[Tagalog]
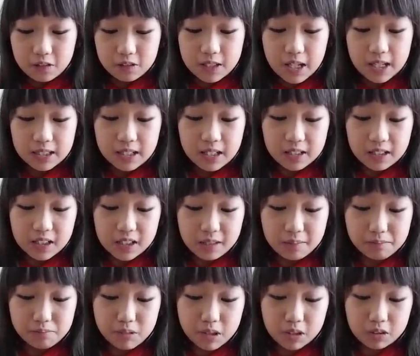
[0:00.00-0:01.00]

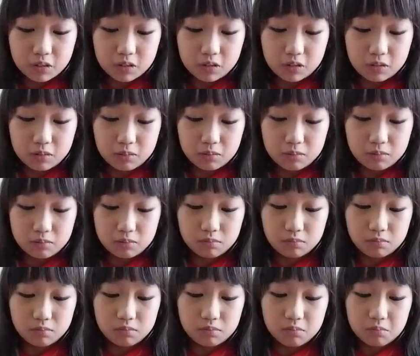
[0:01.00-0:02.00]
tatanggalin po itong
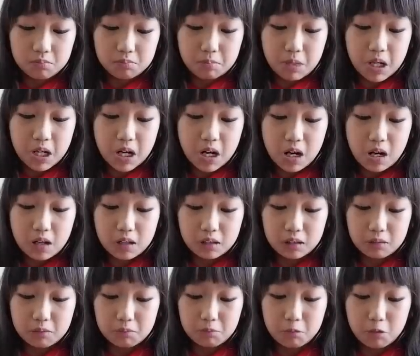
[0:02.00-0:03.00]

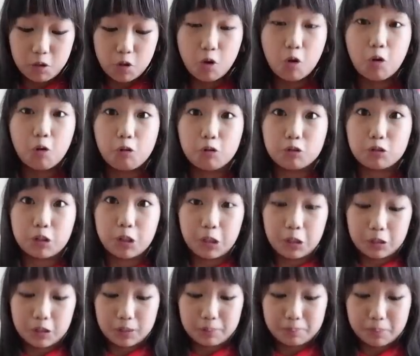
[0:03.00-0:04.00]
parang logo
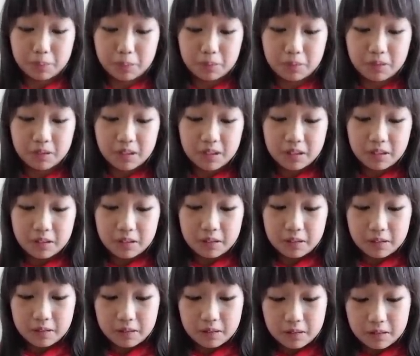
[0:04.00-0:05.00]
sticker po.
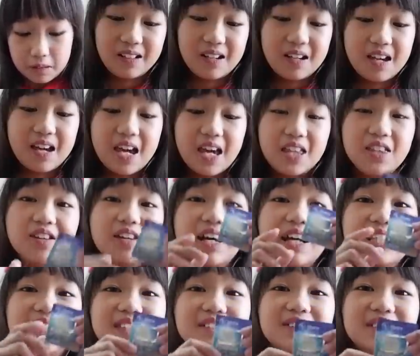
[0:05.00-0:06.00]
So
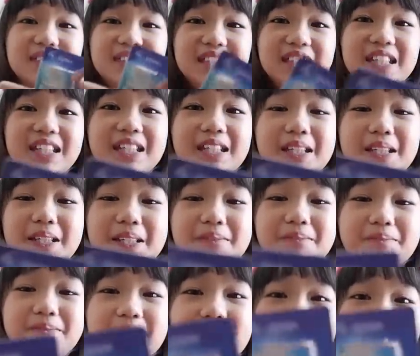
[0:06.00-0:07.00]
guys, you see him?